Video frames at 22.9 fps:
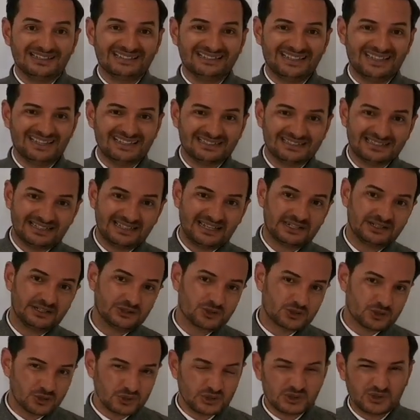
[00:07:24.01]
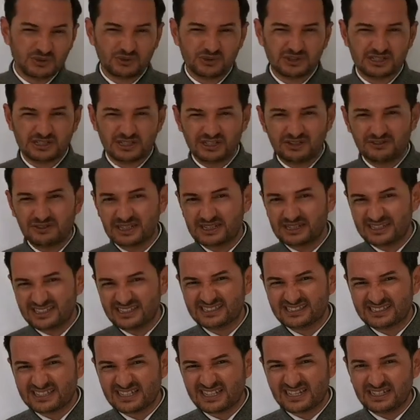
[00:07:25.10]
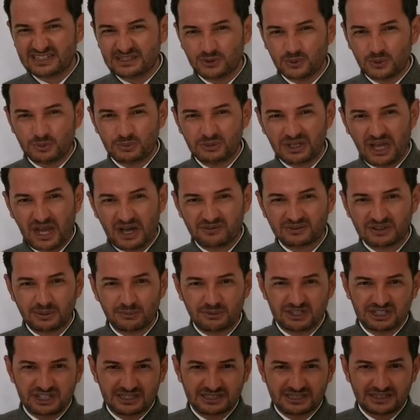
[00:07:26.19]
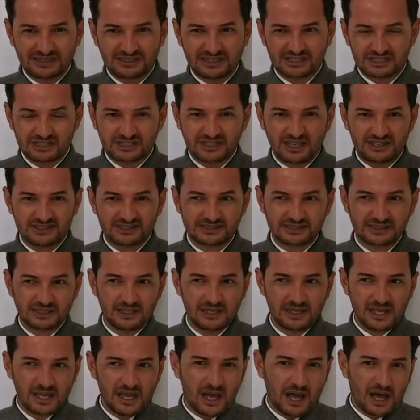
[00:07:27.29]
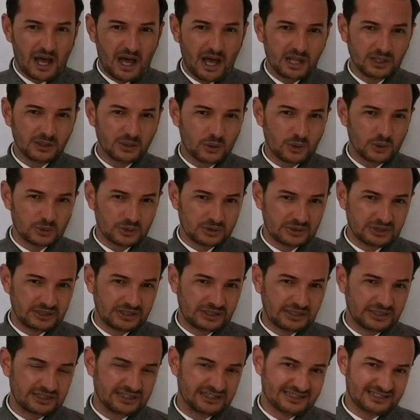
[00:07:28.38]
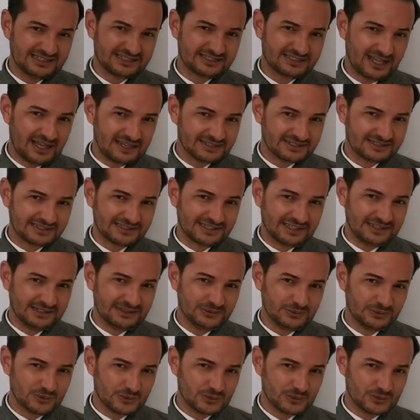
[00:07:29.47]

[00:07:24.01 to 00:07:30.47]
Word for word: Если я не чувствую, человек не искренний, у меня автоматически начинается холодная дистанция.